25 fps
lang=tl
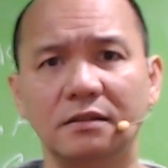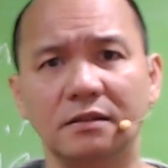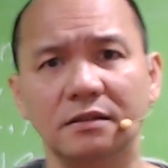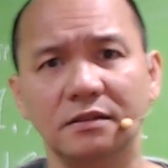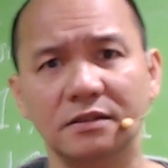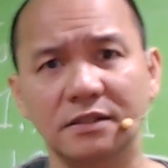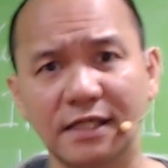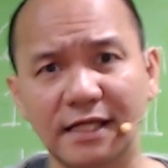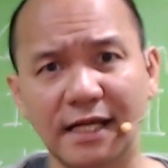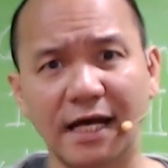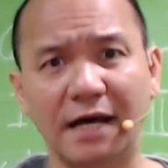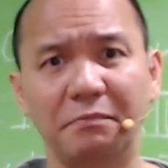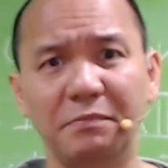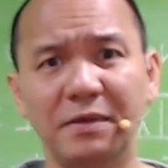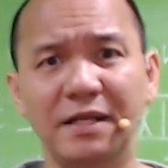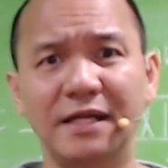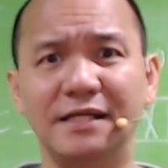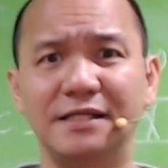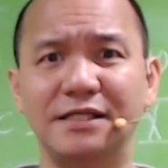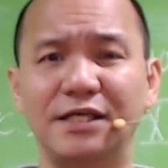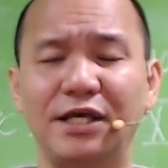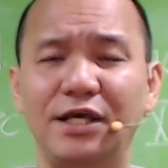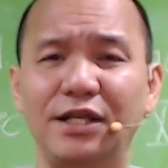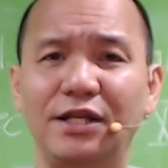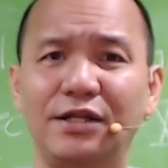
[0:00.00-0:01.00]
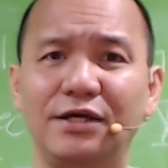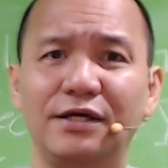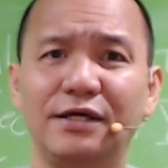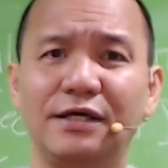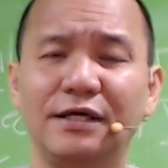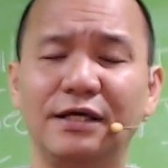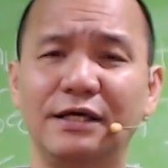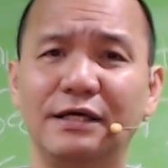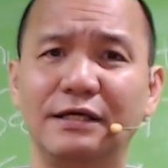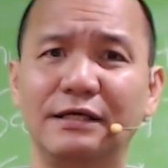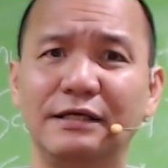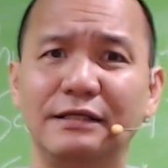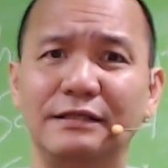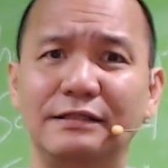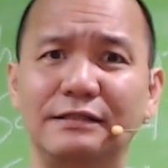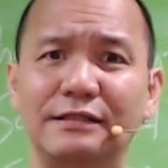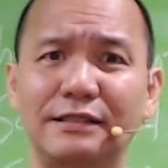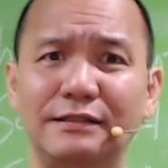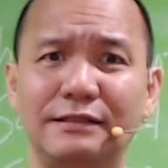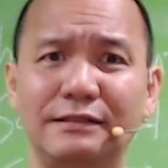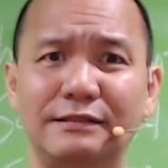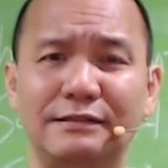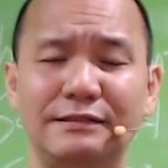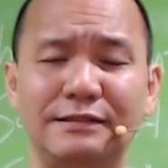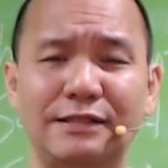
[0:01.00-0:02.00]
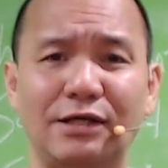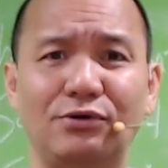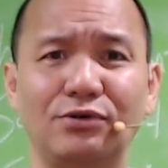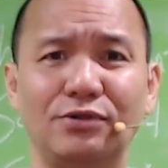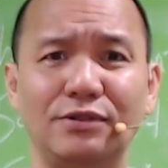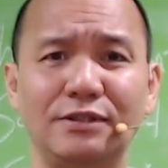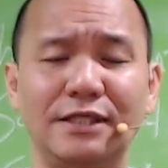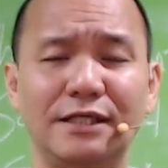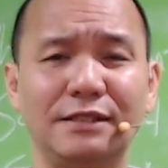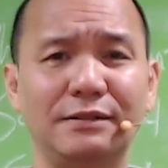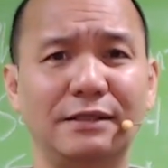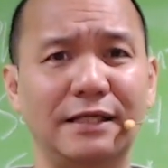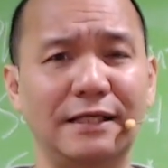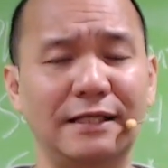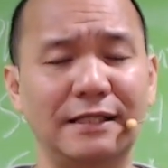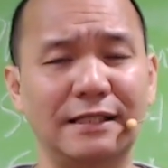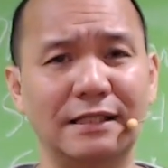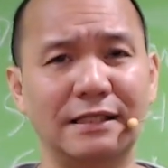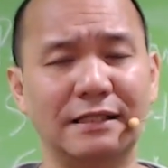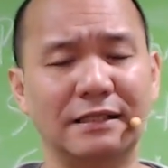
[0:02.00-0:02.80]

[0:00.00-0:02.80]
Sinabi na sa'yo na. Sagot dyan eh.